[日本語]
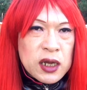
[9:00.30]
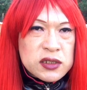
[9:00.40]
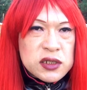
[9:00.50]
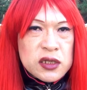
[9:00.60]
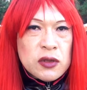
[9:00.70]

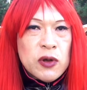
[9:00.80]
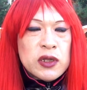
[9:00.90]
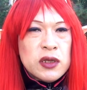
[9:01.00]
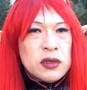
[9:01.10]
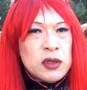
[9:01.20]
感じだったの
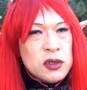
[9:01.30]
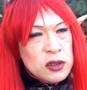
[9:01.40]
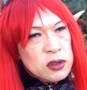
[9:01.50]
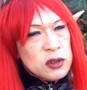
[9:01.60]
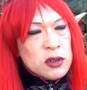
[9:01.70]
がね
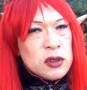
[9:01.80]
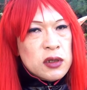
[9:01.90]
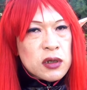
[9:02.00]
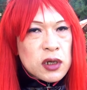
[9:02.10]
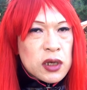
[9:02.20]

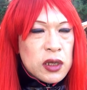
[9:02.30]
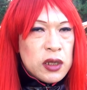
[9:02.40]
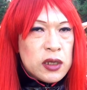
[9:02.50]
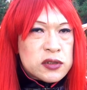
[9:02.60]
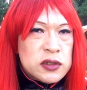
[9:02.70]
なんか
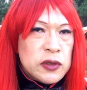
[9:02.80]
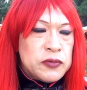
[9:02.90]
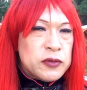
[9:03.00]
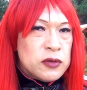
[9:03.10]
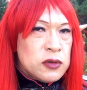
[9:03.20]

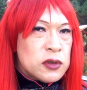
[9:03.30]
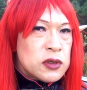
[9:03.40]
SF の